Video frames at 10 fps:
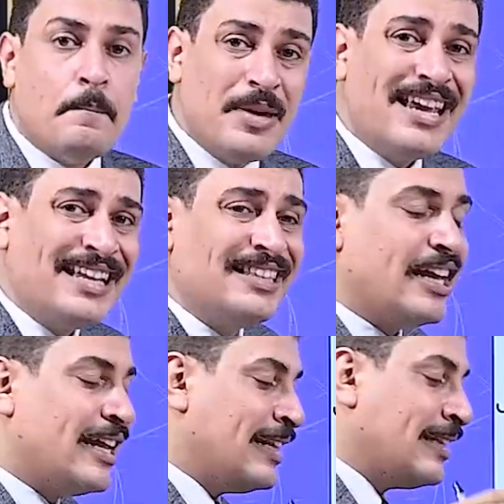مين
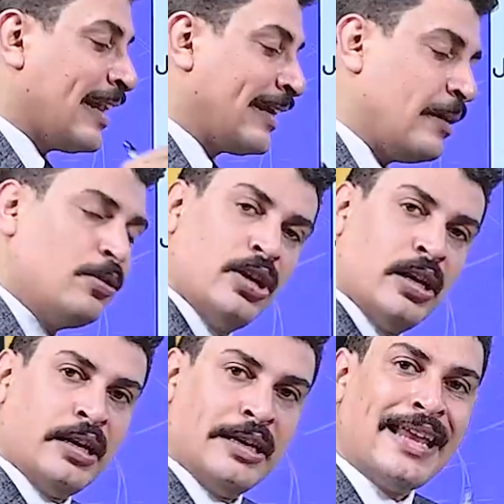التركيب
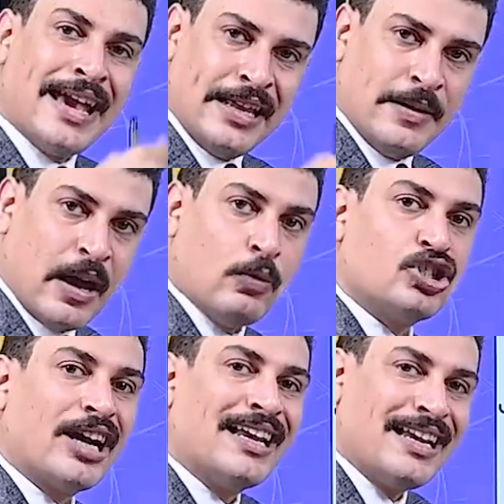الناري او
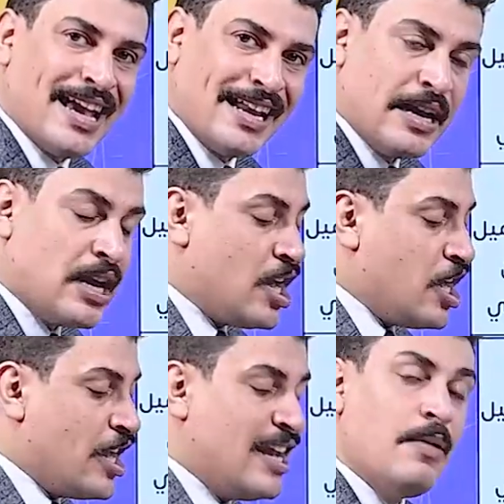الشكل الناري
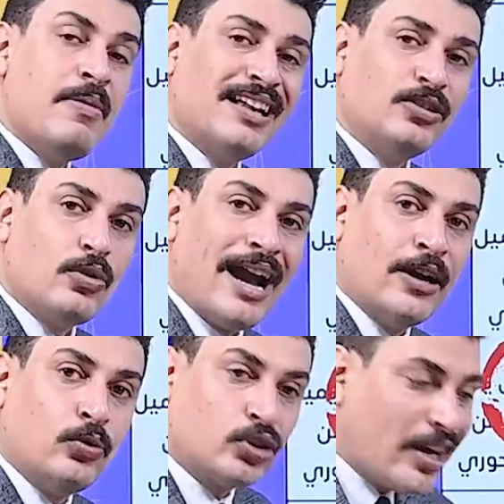اللي بينتج
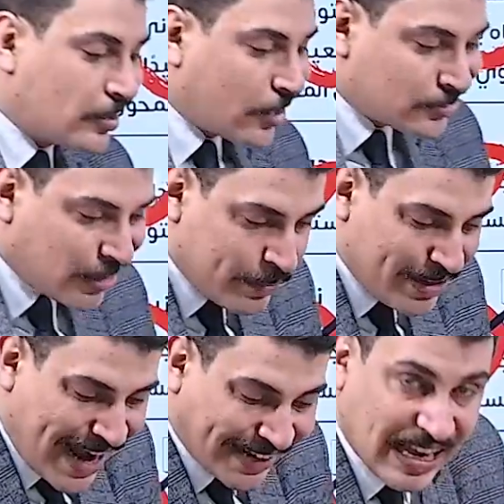عنه طايه تقترب
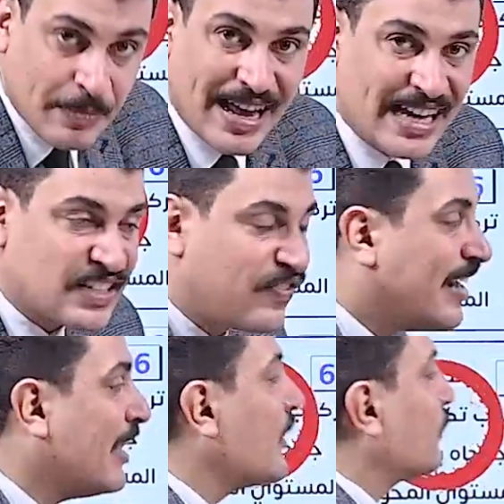جناحاتها من
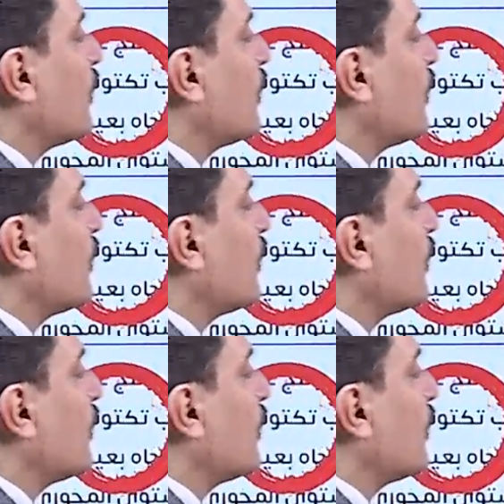اسفل اللي هي